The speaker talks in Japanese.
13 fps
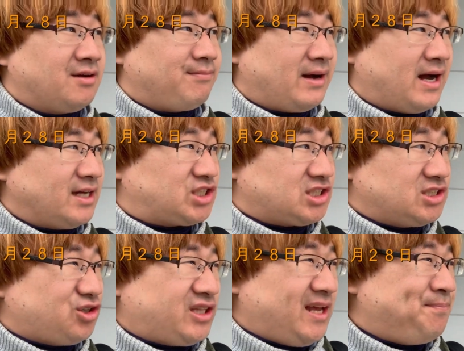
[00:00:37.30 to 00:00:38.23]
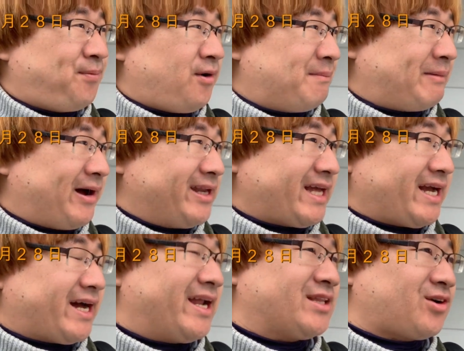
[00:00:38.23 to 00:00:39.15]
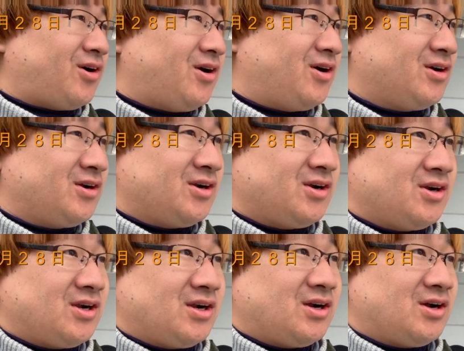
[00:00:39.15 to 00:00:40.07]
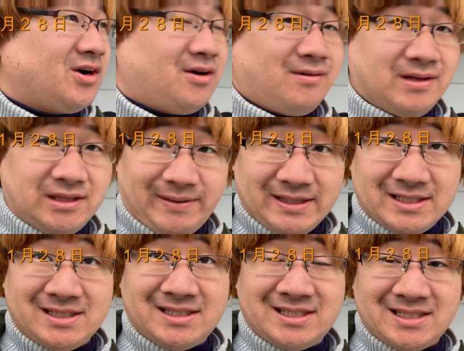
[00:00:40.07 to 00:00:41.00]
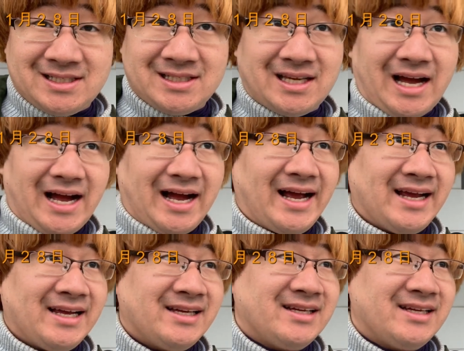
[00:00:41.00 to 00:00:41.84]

まあ15店舗は回りたいかなと思ってます。はい、